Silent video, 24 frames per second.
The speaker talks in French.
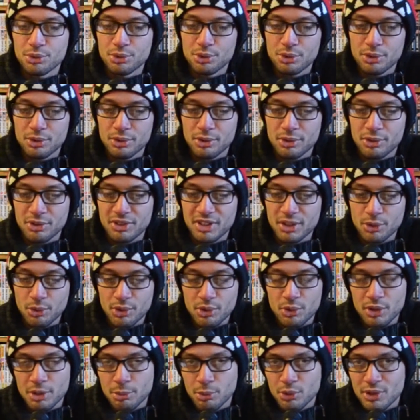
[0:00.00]
euh, ce qui
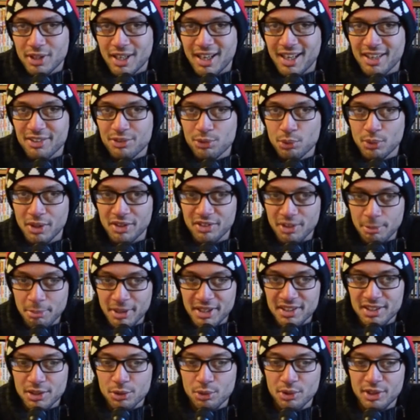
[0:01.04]
donnait au début une narration assez
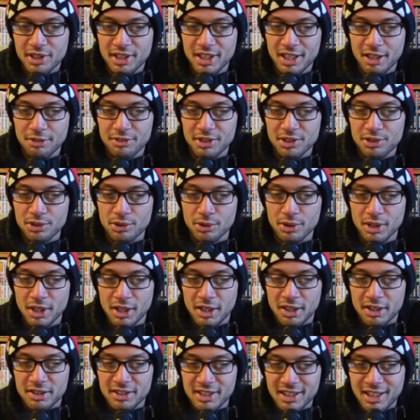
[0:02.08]
particulière avec euh,
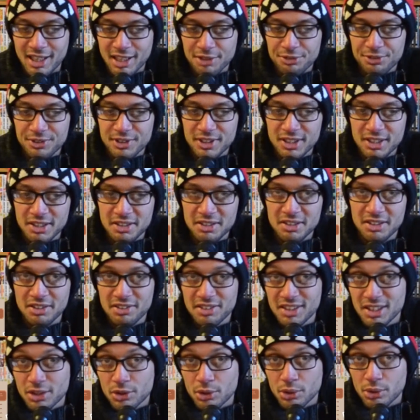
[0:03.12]
des graphiques,
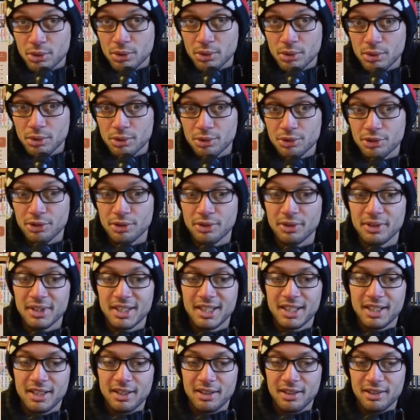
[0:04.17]
des icônes.
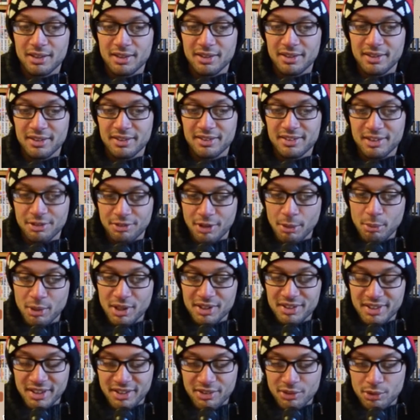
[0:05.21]
Euh, c'était vraiment
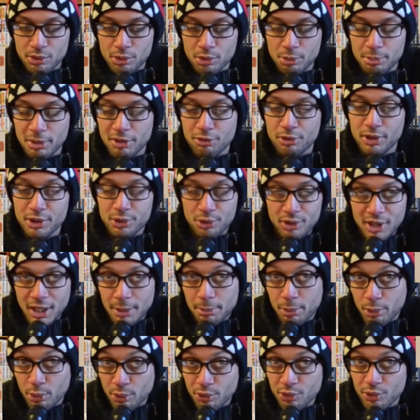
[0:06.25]
intéressant, parfois que de la
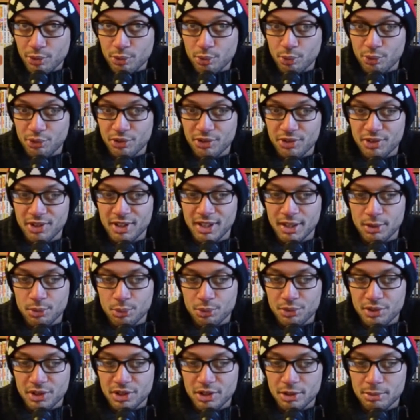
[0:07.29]
prose, donc c'était
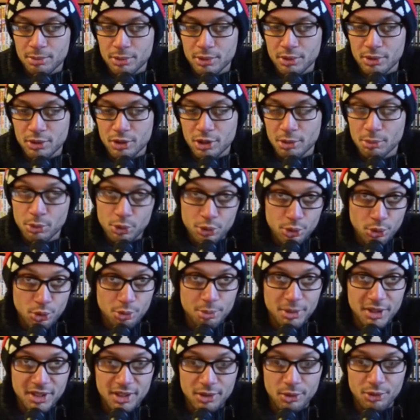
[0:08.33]
raconté comme, comme aucune
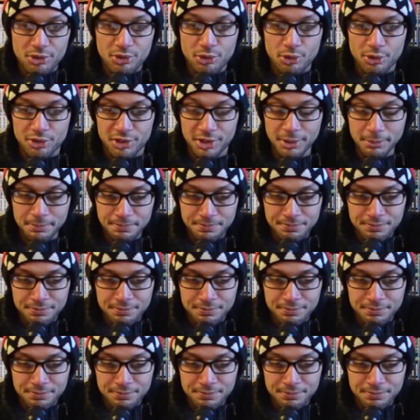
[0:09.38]
autre BD quand c'est sorti.